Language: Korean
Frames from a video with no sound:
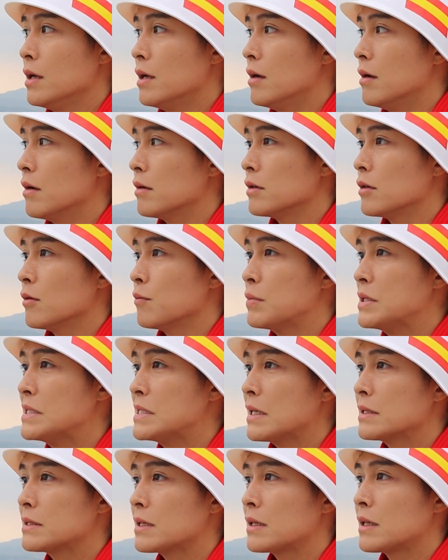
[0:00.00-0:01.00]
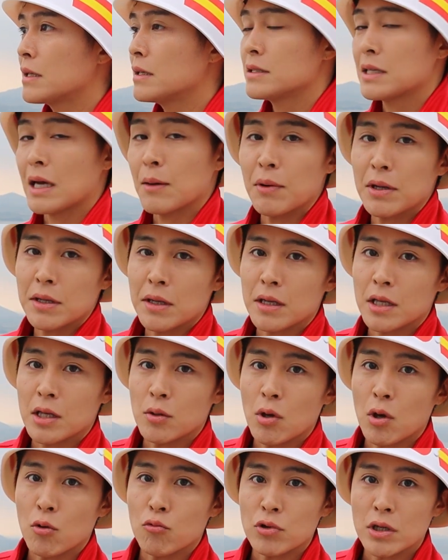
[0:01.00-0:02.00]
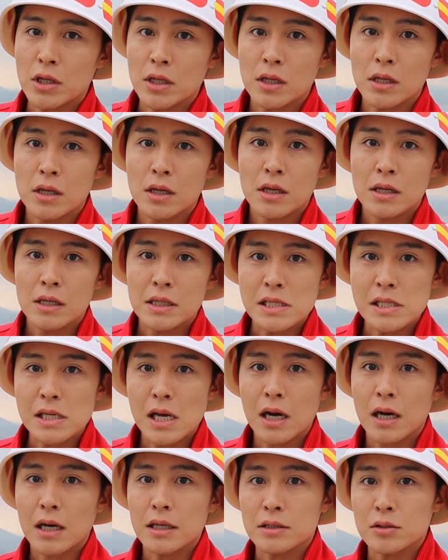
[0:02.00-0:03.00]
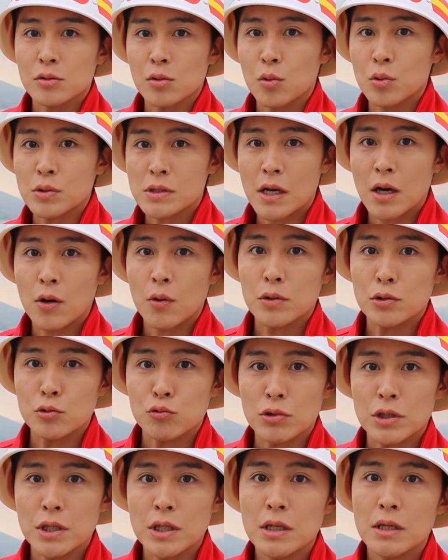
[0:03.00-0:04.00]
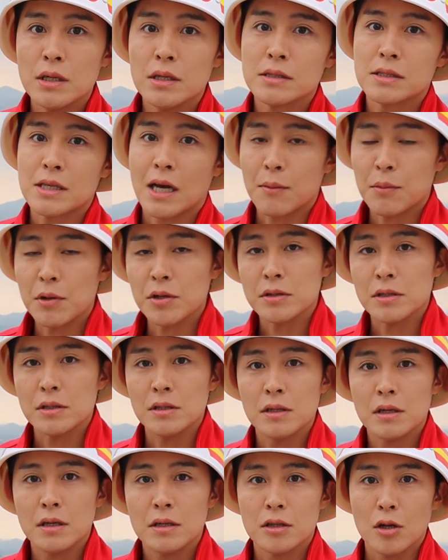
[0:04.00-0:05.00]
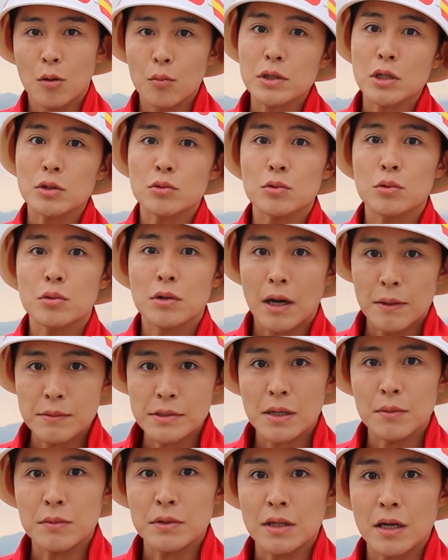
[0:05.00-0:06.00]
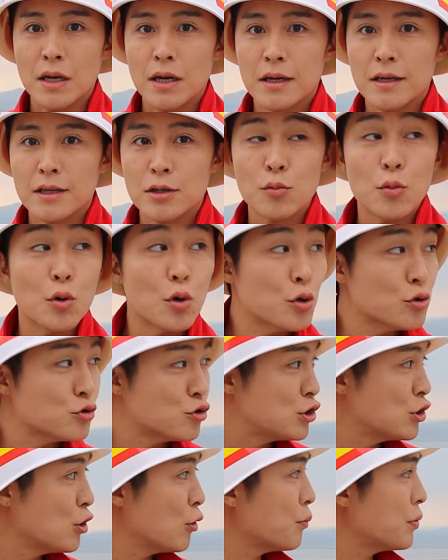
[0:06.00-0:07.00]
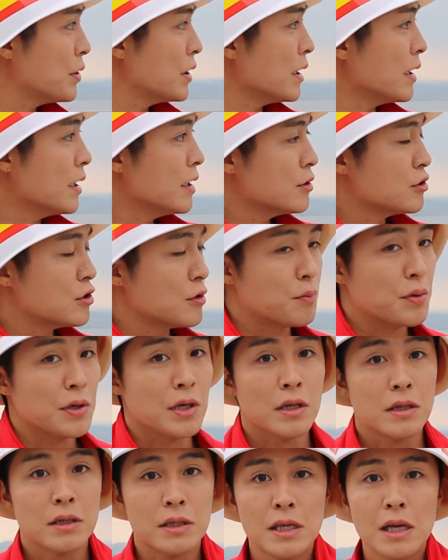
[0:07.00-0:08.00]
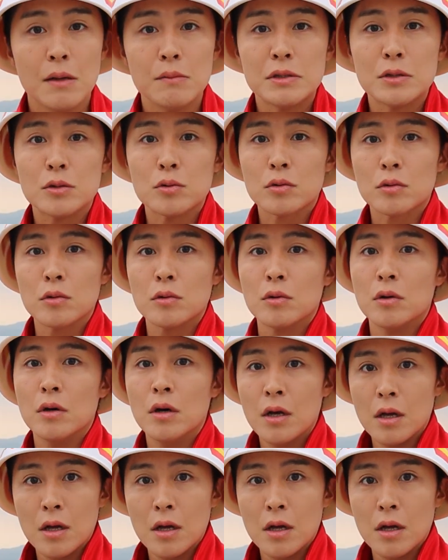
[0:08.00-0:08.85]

어, 그런 비상사태를 잡아내기 위해 우리 이 시간까지 도 고생하고 있는 우리 장병들 너무나도 감사합니다 그리고 뭐 GOP, GP, DMZ 쪽도